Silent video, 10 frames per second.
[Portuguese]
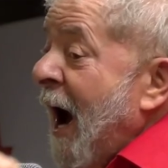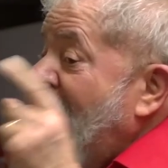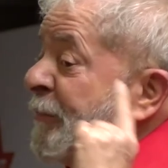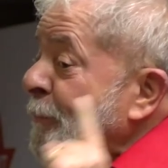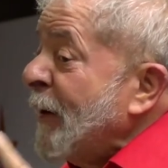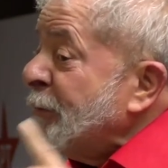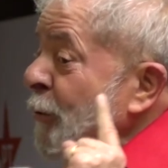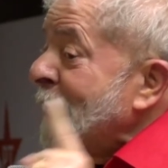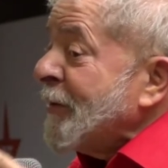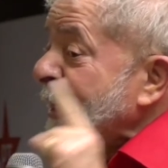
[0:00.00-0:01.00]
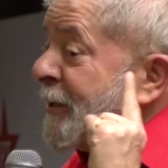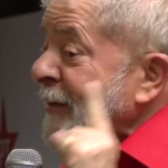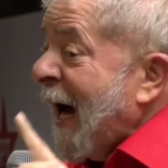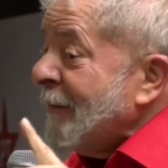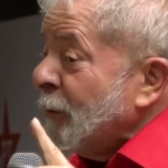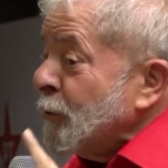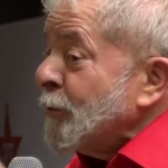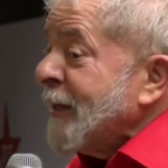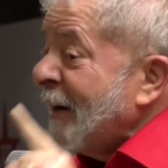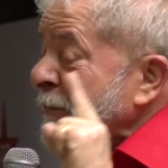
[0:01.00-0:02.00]
As pessoas que estavam no
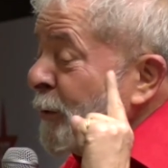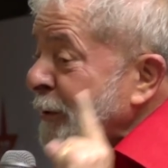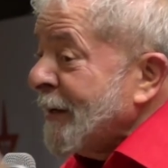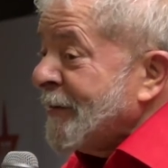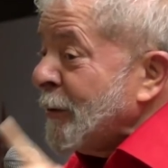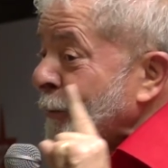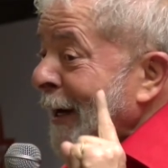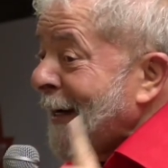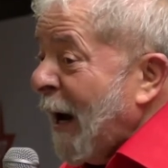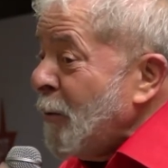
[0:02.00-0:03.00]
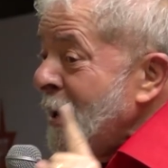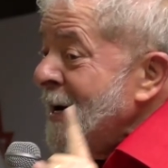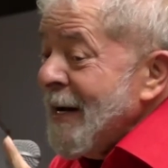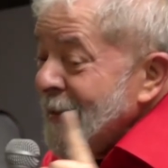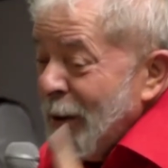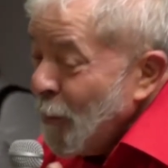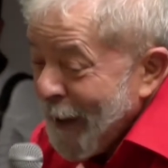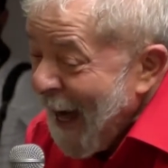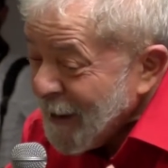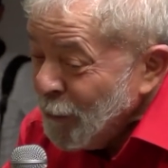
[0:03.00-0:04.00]
13º degrau não
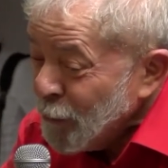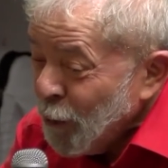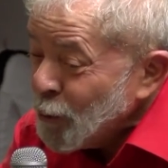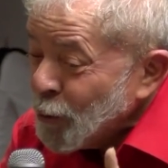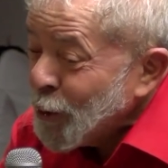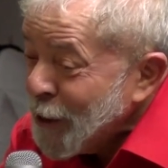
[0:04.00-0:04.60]
quer que os outros